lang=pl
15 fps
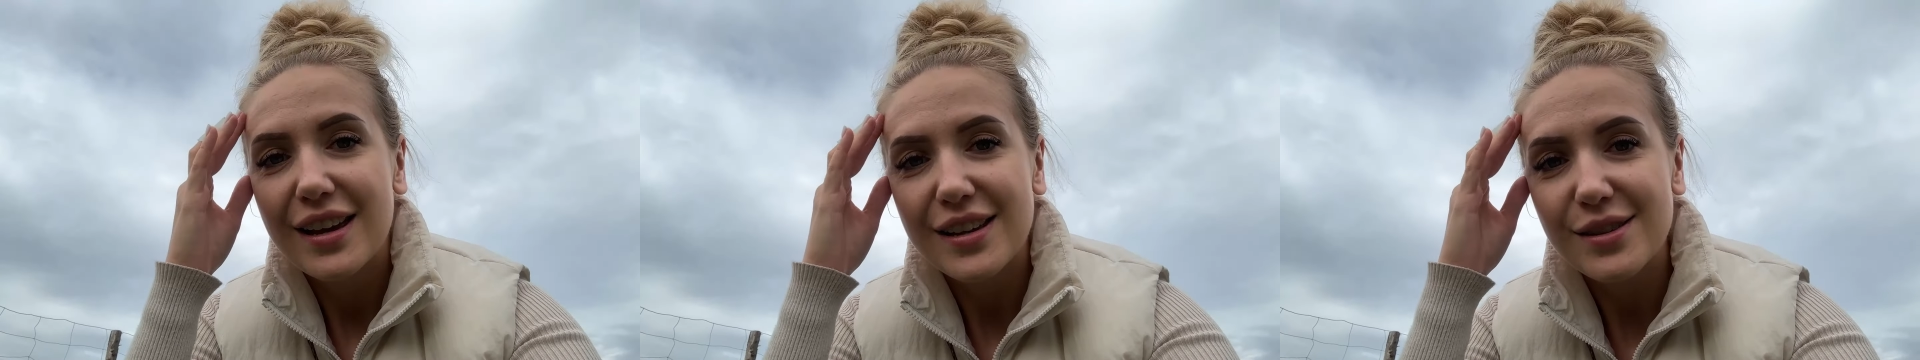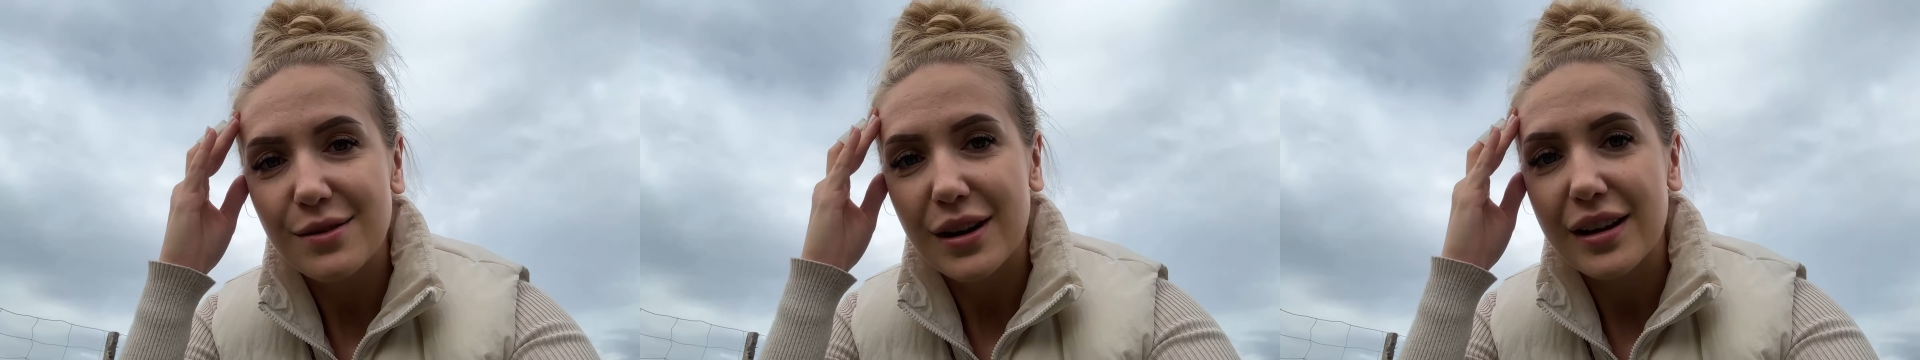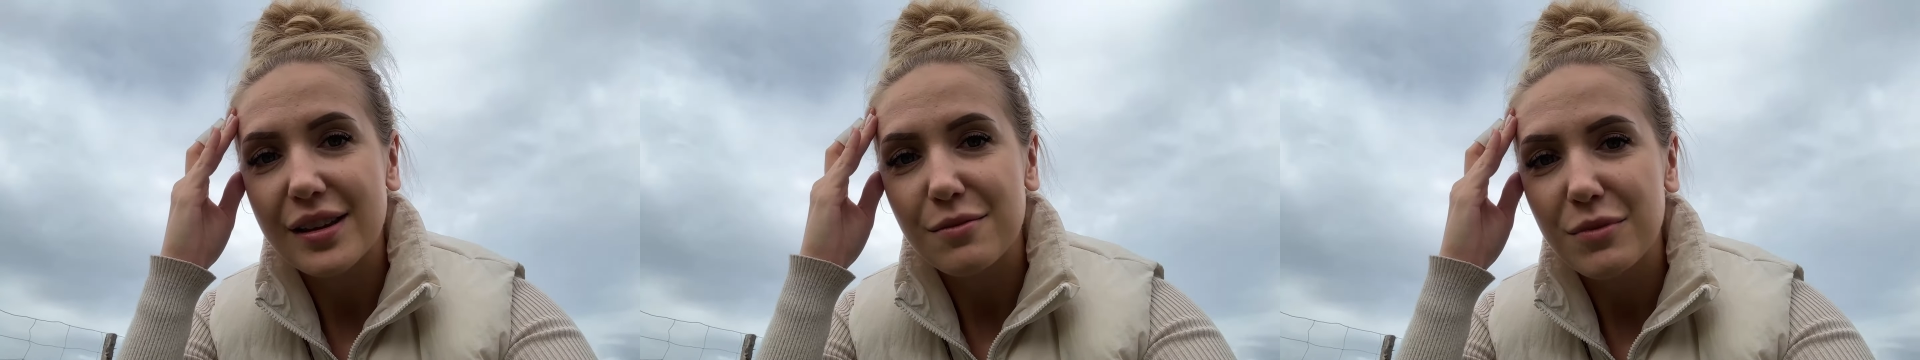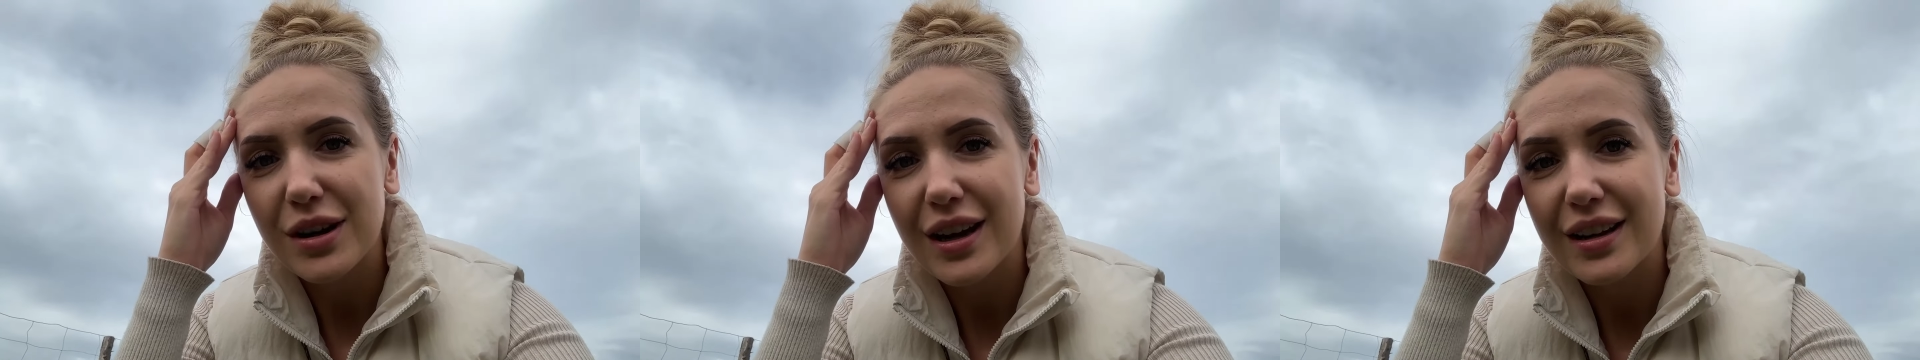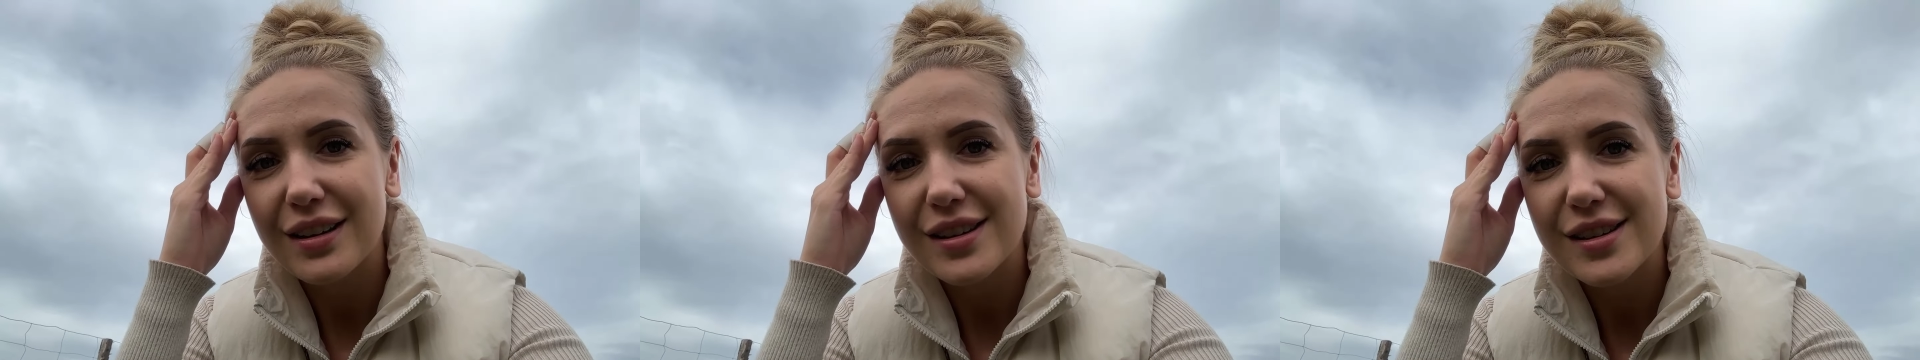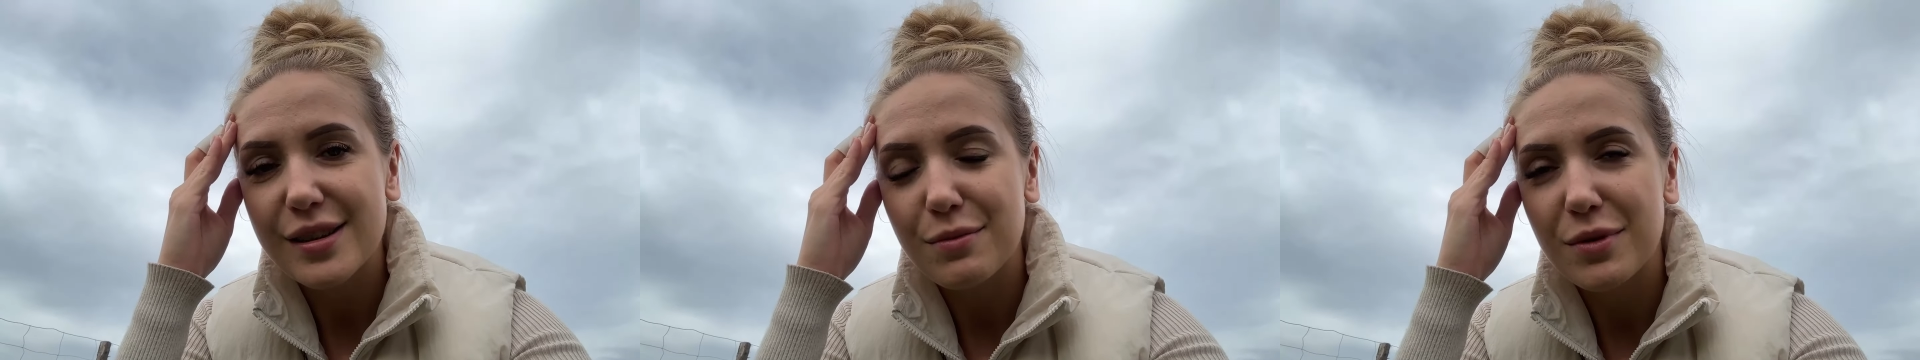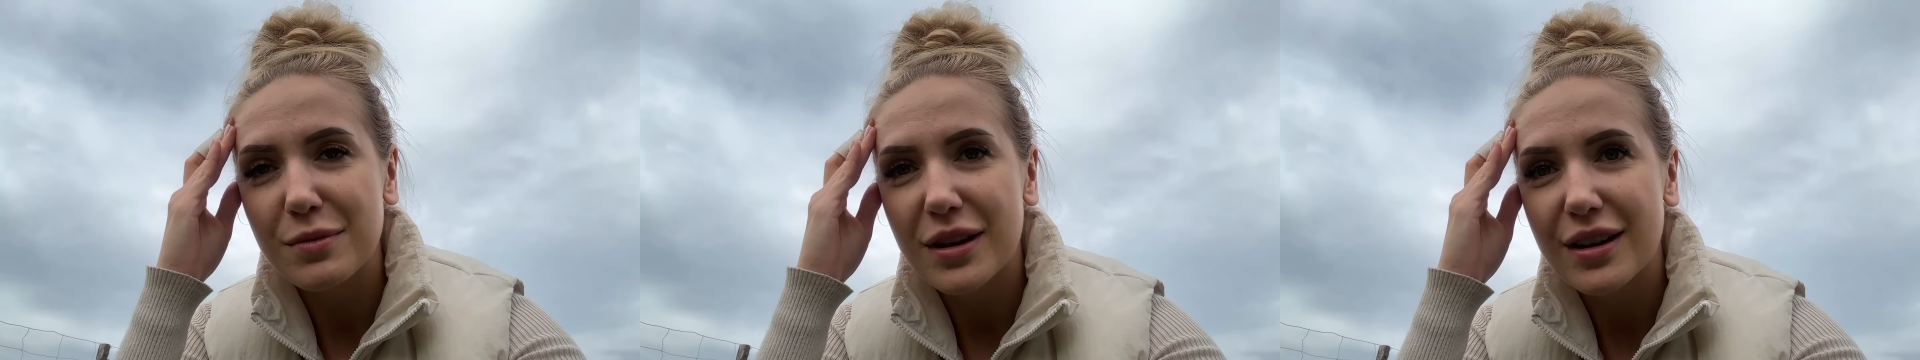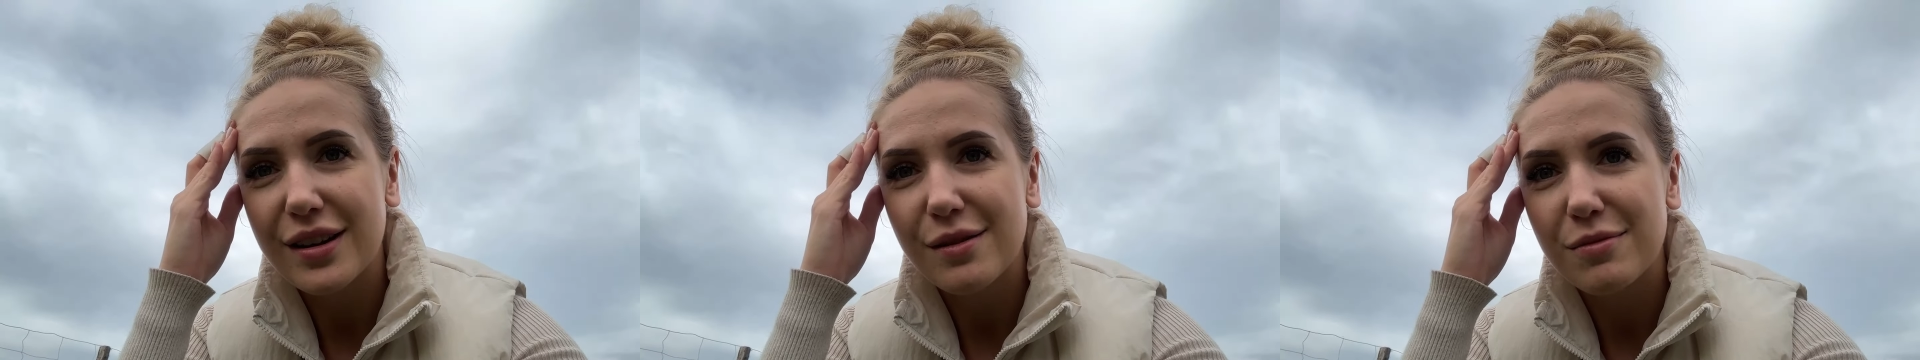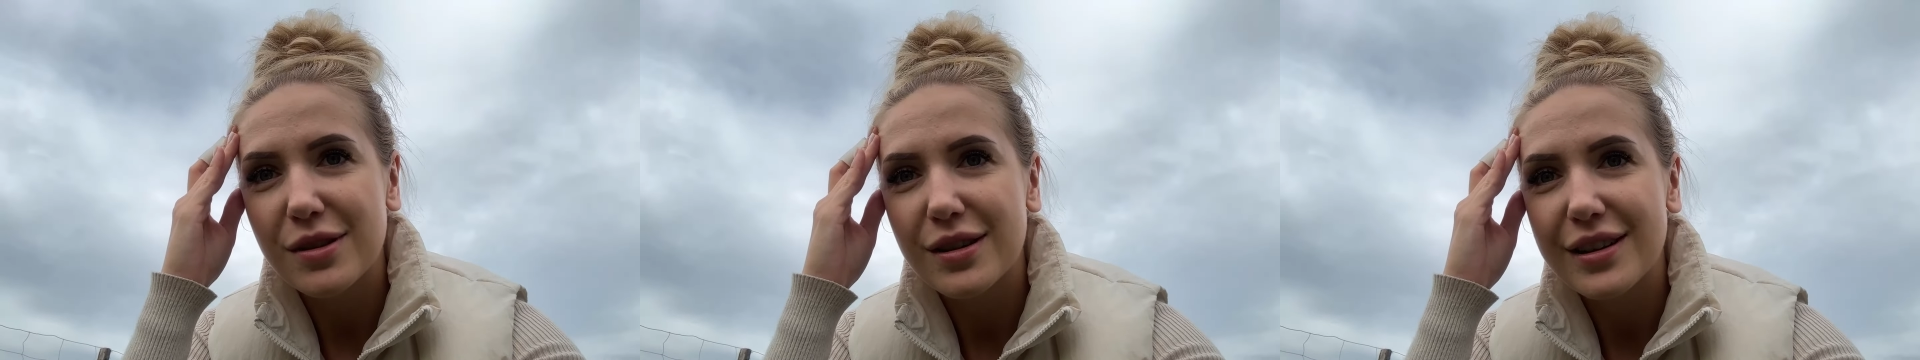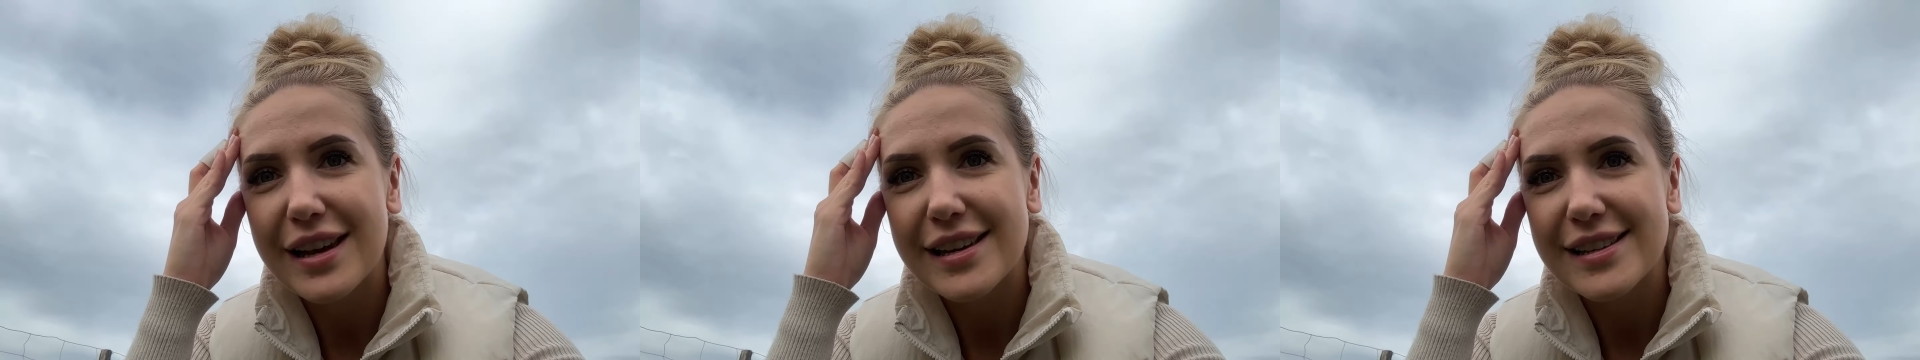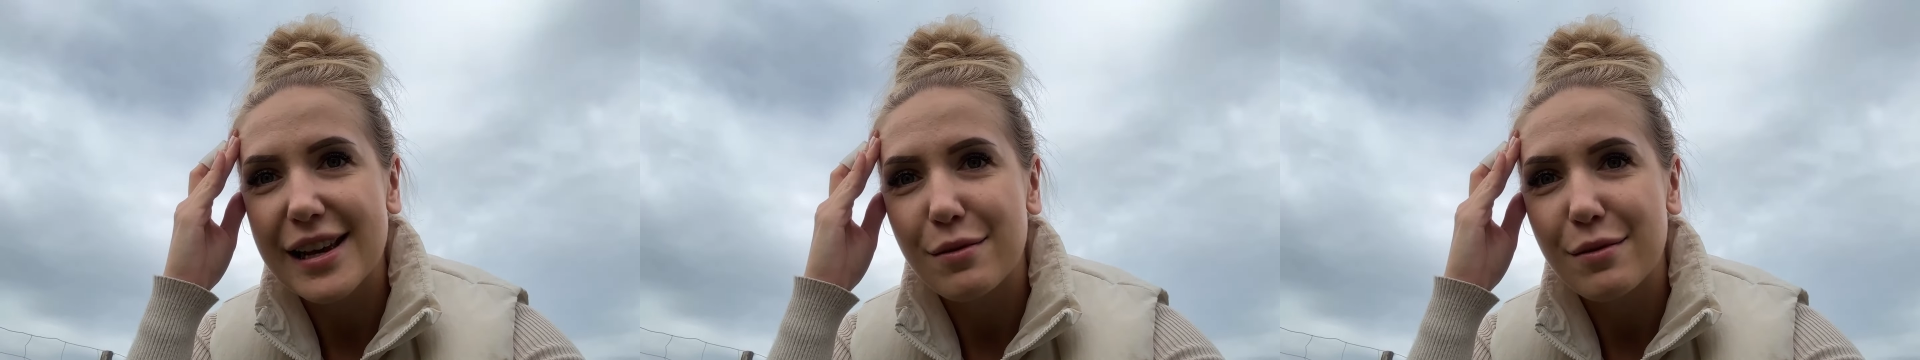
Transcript: I słuchajcie, my kiedyś zapomnieliśmy jej